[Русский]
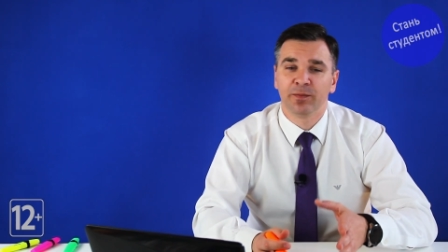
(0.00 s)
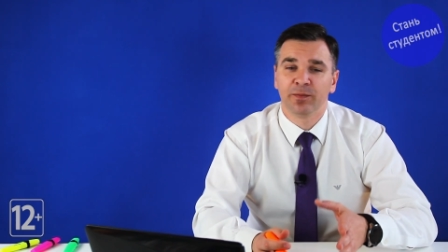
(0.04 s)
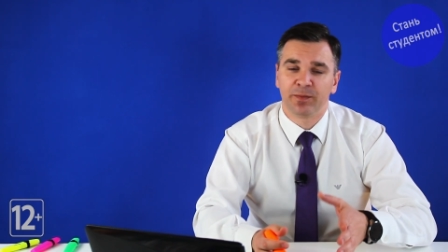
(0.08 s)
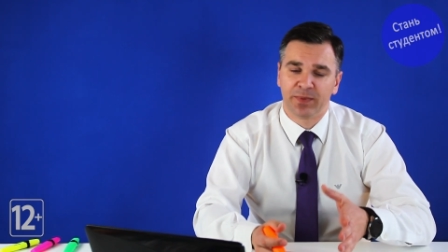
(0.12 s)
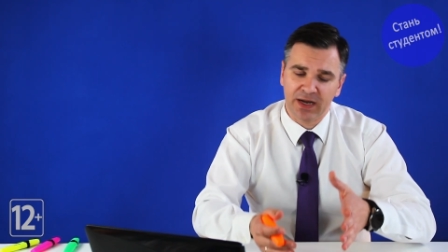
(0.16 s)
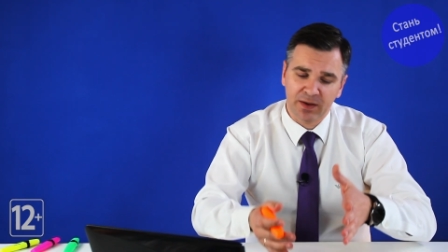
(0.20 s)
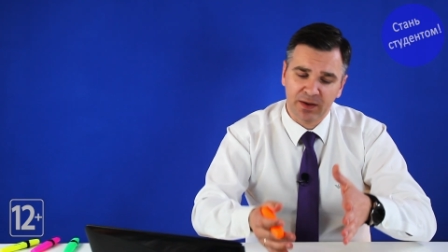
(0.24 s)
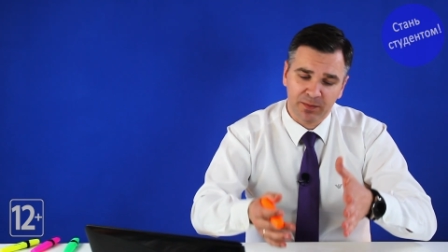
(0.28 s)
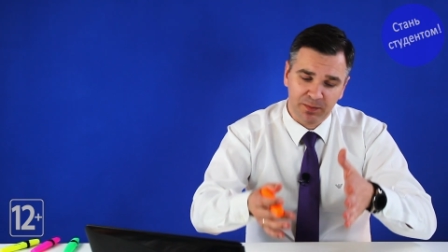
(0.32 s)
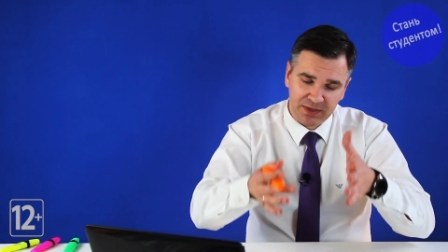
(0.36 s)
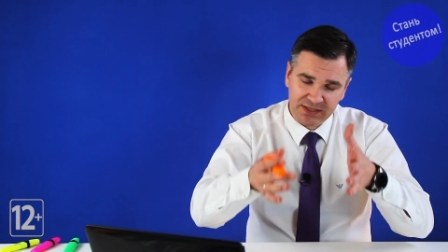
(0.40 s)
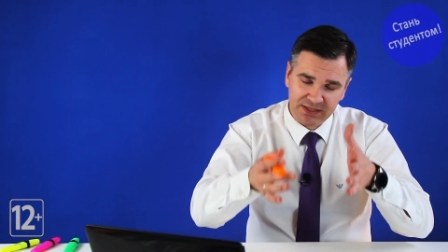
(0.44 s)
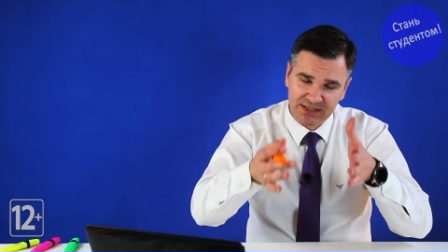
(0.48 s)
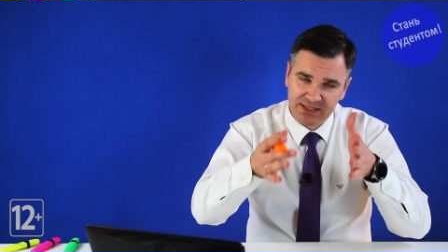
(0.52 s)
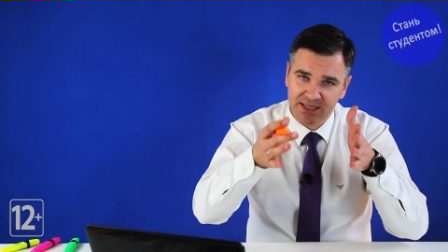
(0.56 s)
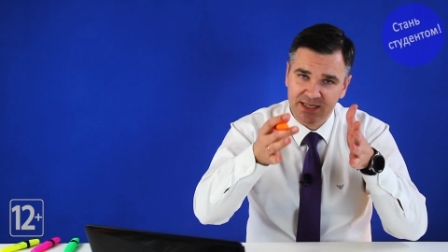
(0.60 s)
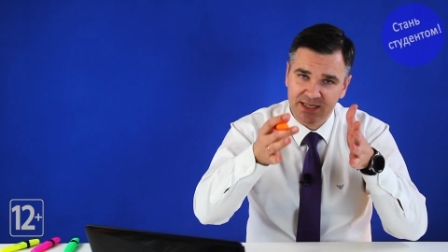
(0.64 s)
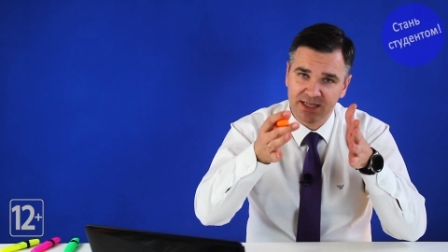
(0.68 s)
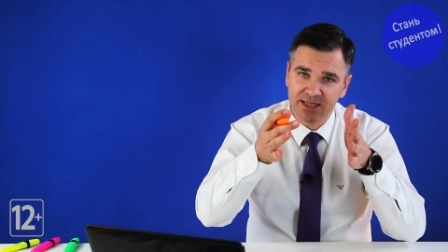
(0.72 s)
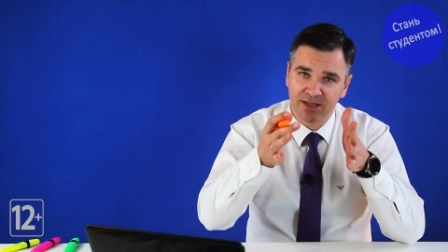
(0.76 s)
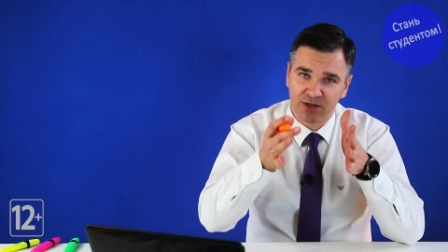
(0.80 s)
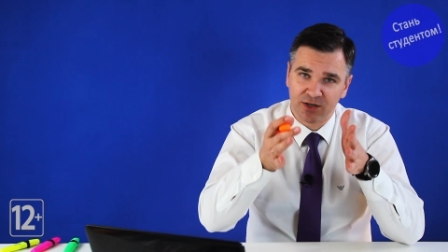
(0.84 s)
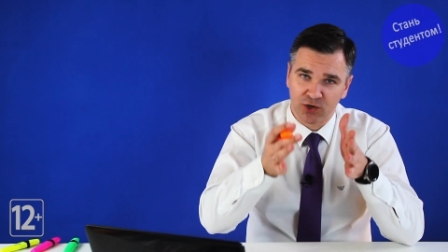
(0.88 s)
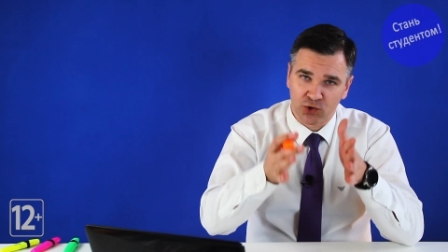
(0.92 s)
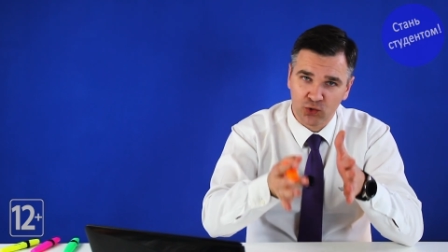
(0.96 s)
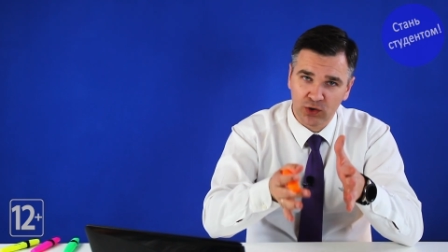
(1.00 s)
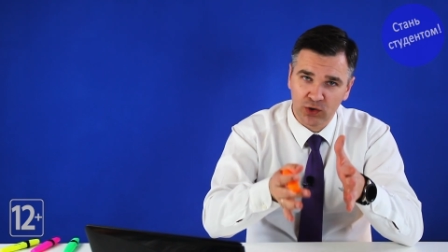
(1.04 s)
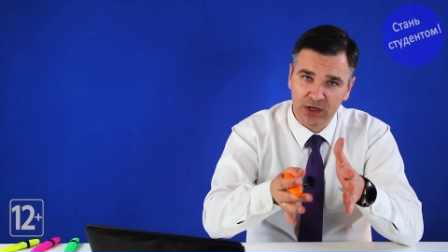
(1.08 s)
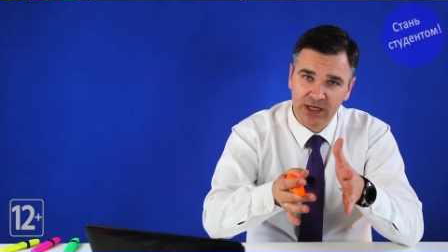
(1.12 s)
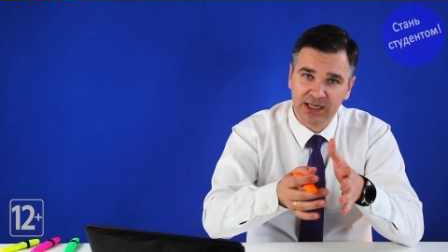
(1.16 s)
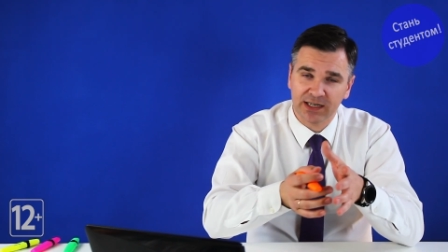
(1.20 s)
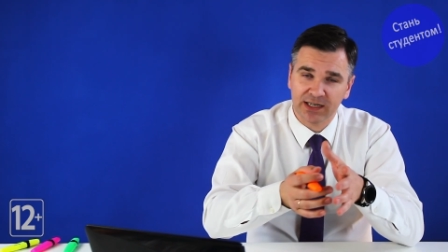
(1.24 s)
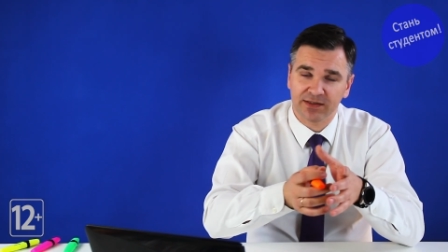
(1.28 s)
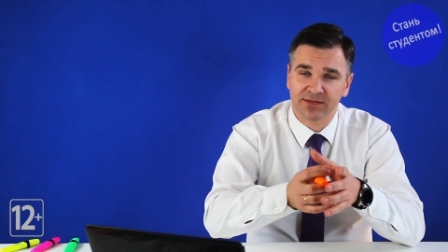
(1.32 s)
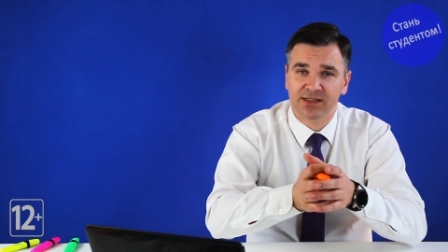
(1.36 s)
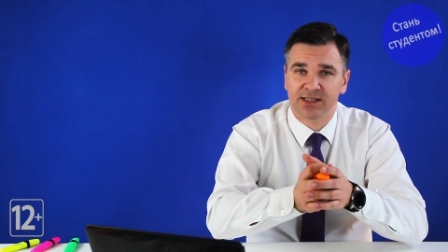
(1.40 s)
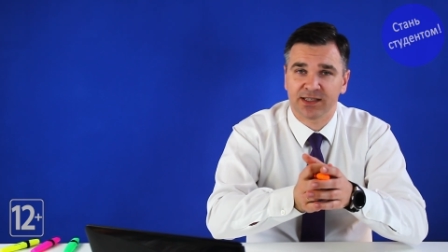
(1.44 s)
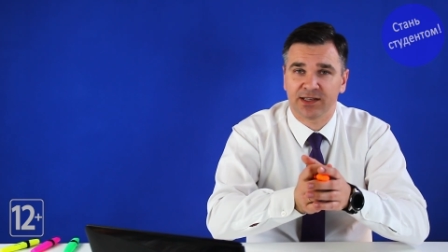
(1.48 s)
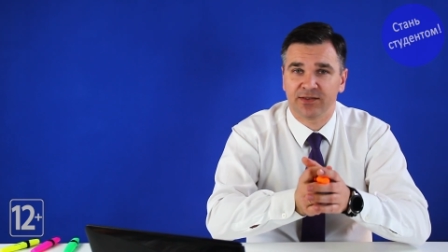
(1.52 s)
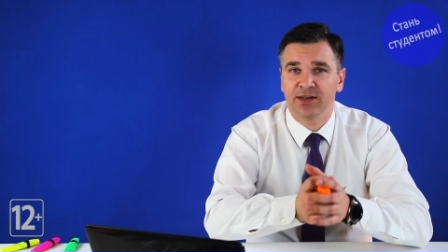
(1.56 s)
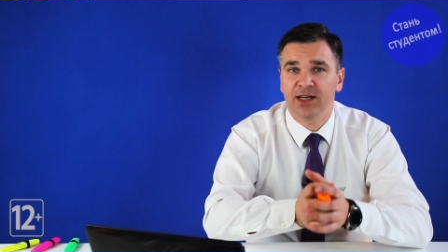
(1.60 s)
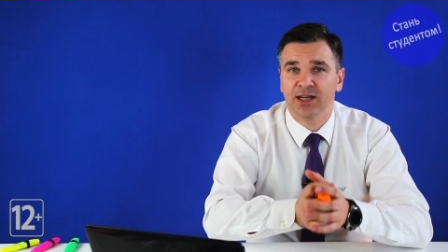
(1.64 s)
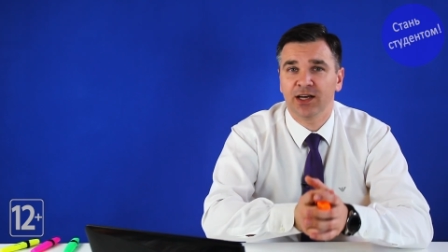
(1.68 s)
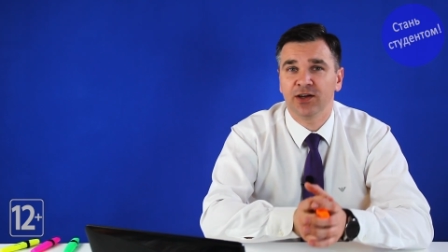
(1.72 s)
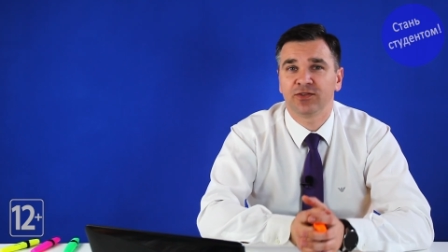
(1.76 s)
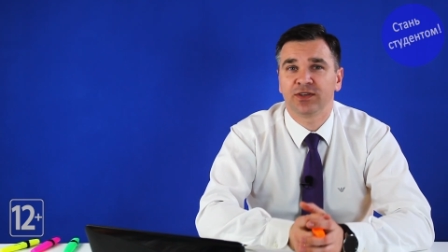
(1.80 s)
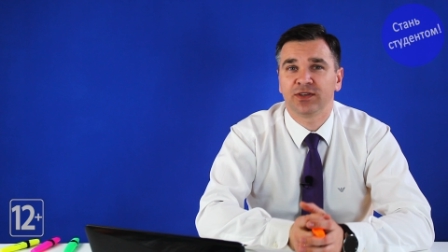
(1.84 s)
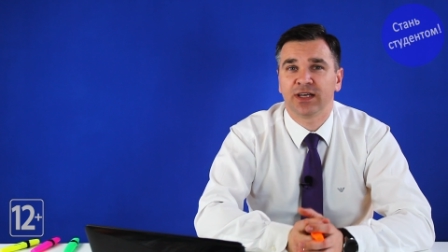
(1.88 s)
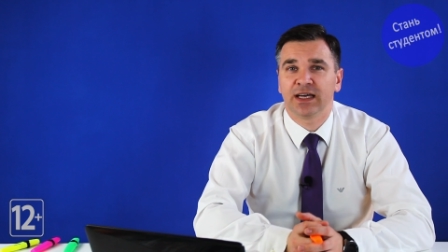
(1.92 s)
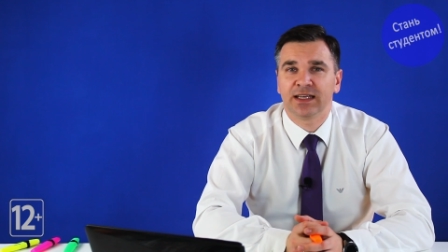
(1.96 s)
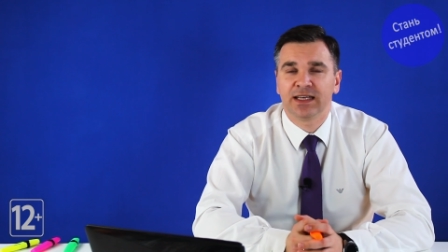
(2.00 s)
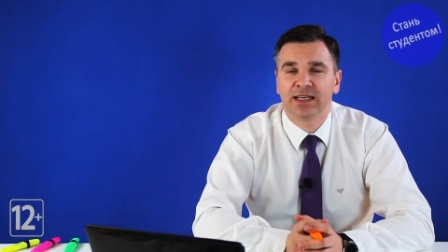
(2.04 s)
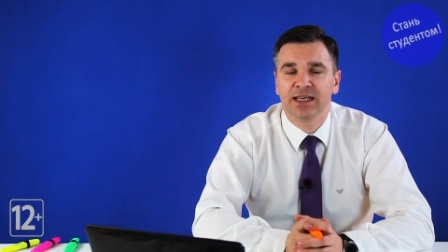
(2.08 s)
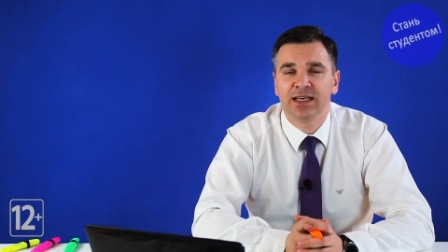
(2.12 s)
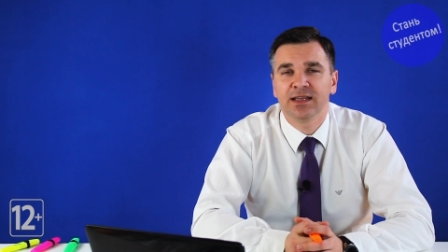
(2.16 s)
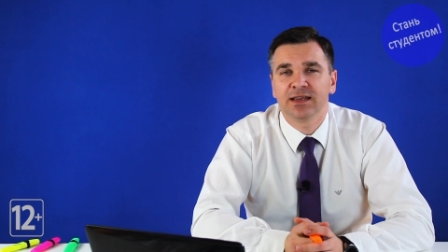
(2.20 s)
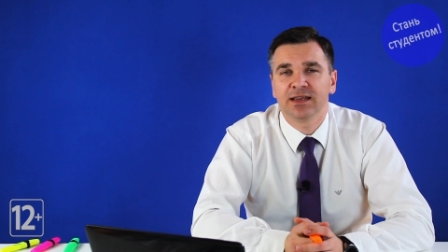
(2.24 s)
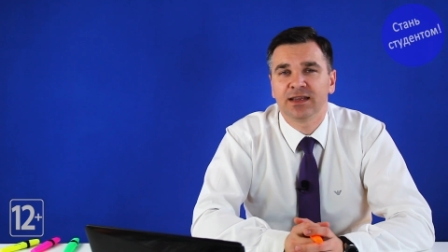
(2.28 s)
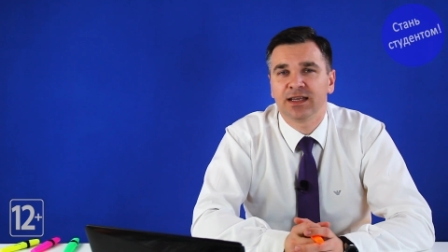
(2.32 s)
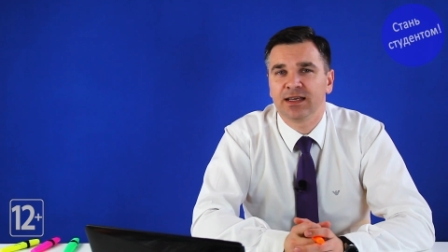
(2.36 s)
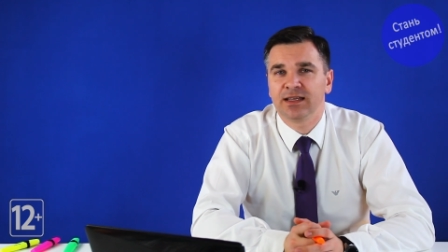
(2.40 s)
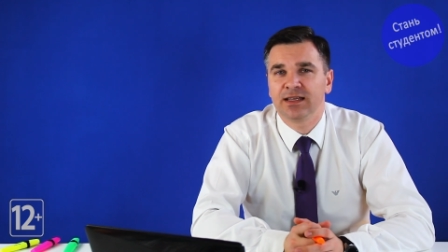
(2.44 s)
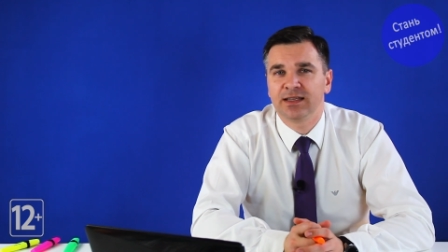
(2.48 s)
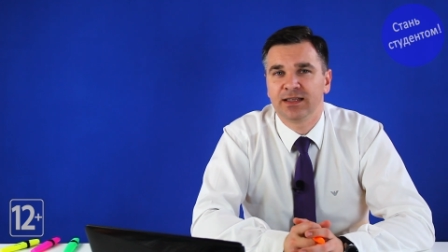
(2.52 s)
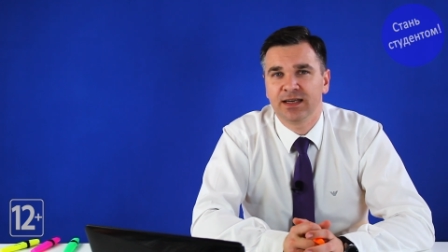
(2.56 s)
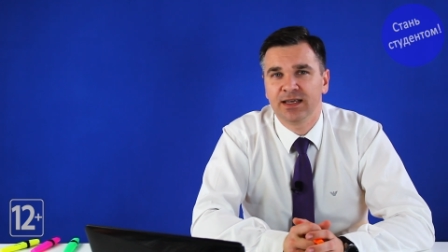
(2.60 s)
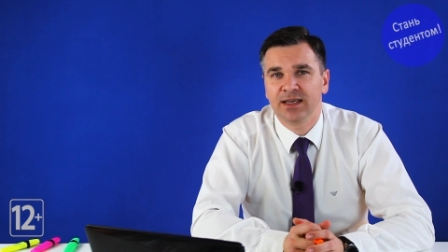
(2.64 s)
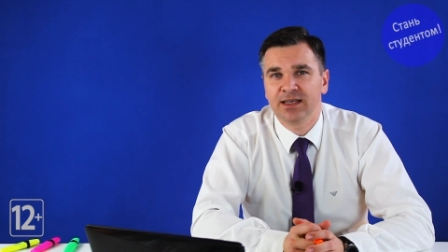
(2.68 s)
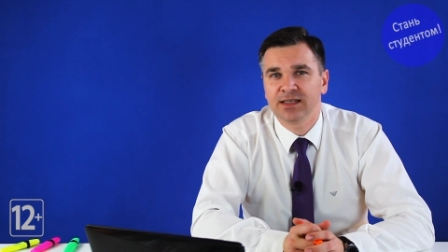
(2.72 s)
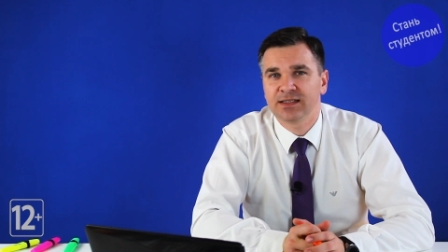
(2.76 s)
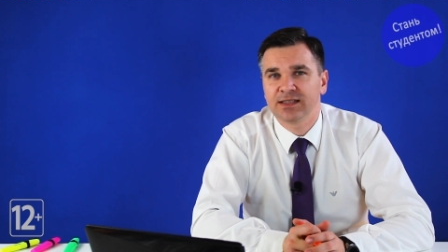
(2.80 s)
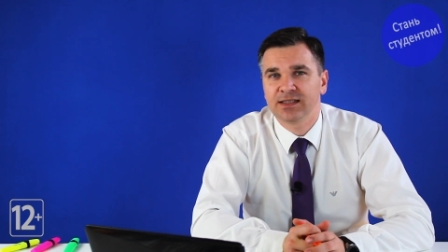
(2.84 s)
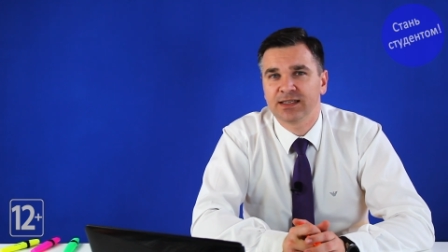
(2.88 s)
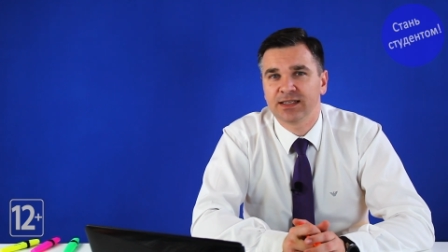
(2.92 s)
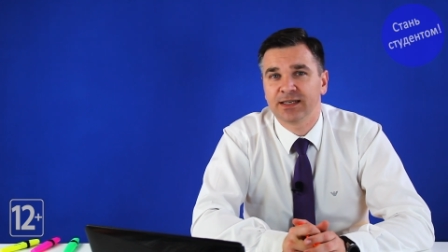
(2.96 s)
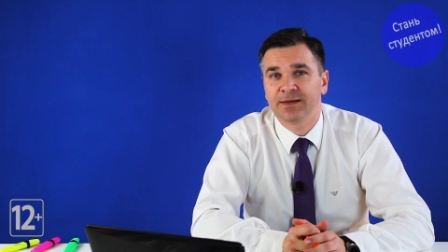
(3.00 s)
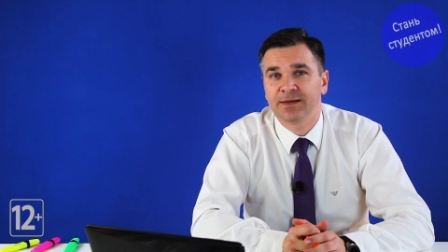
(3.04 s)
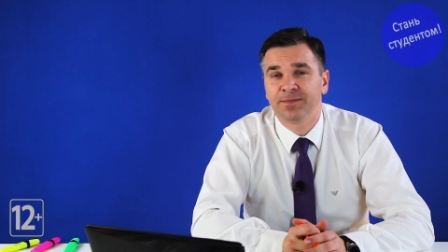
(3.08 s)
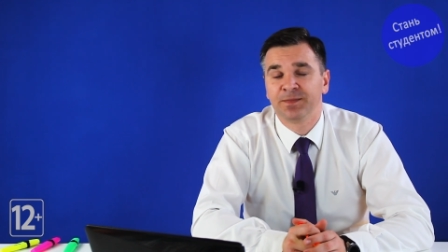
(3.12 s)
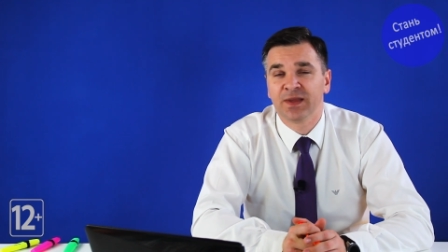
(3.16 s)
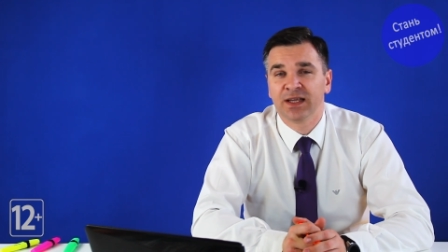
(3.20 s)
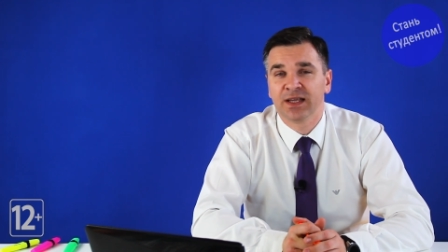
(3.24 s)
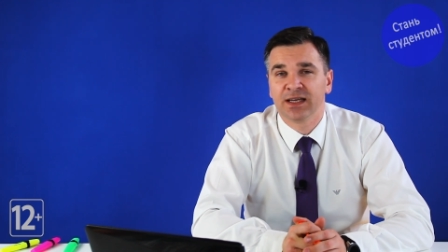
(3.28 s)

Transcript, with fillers: прямо посередине ролика вставляют какие-то интересные